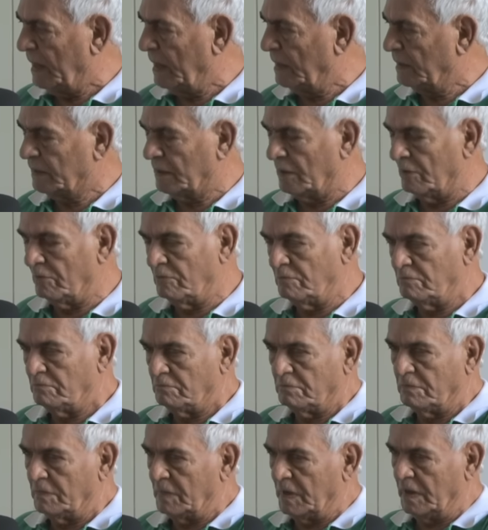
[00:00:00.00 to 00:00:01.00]
Então,
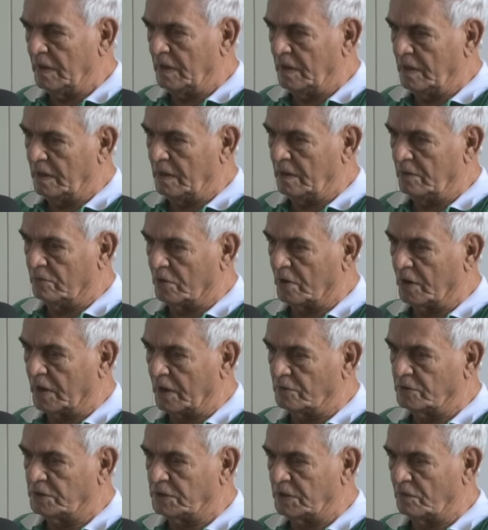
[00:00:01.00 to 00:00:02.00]
é, o que eu
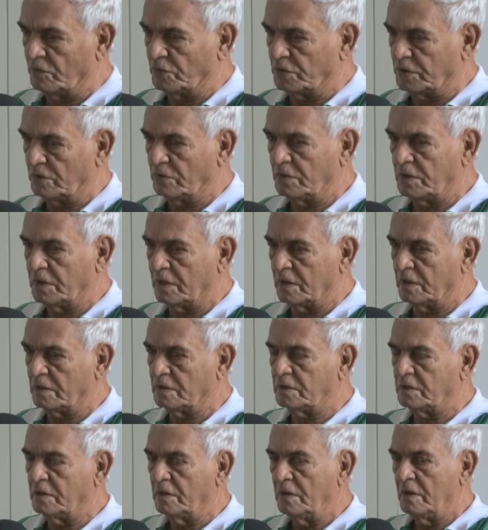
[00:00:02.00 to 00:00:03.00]
quero dizer a você é o
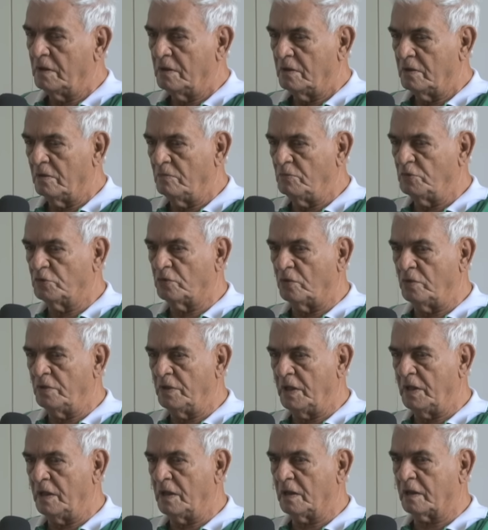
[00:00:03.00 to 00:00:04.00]
seguinte, eu me
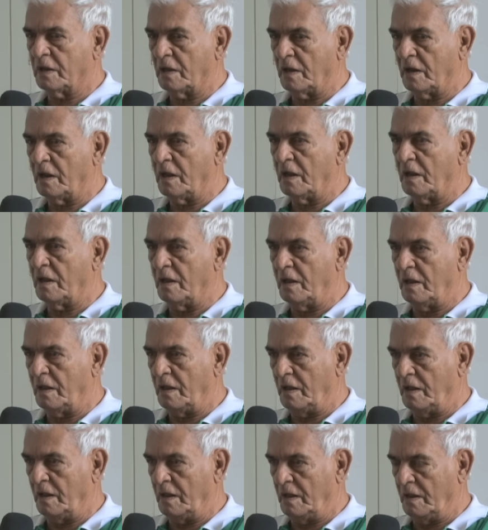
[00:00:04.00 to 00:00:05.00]
tornei aquela,
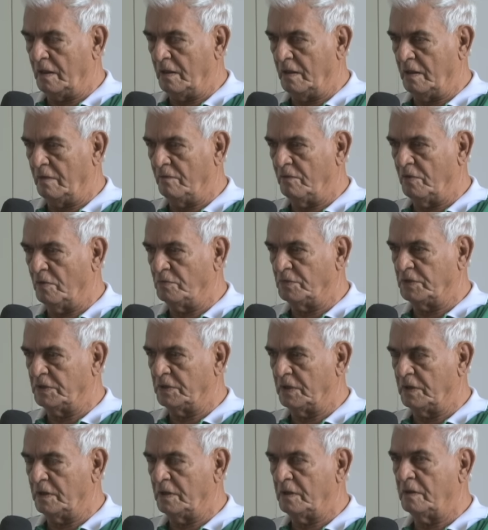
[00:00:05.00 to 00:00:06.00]
é, é vamos
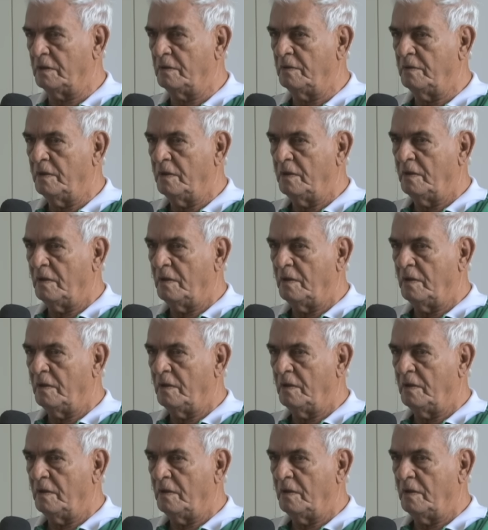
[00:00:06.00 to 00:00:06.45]
dizer,